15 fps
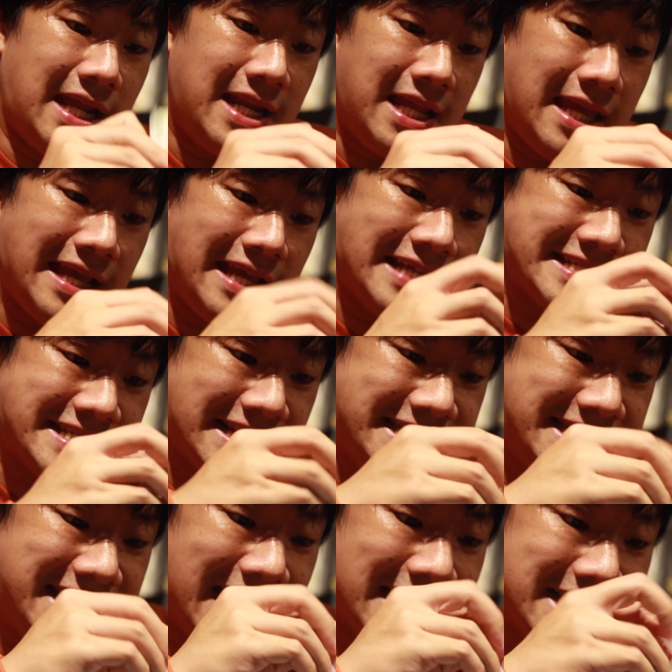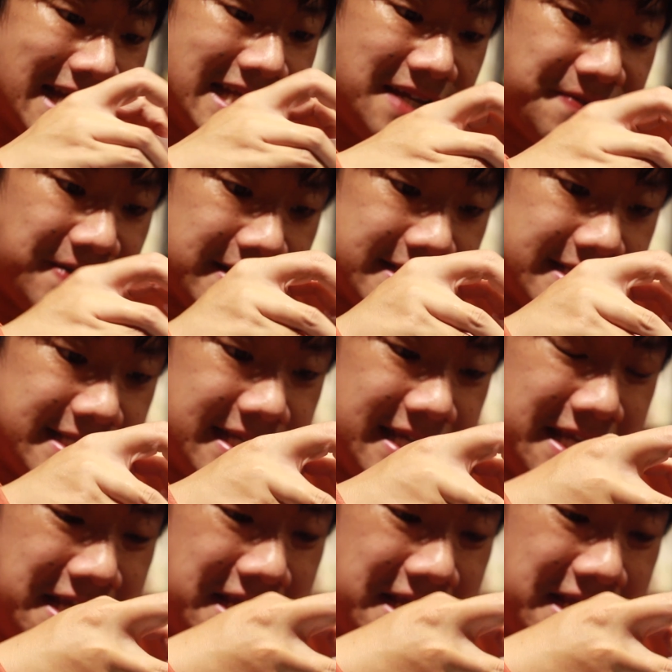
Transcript: Ini senjatanya, friends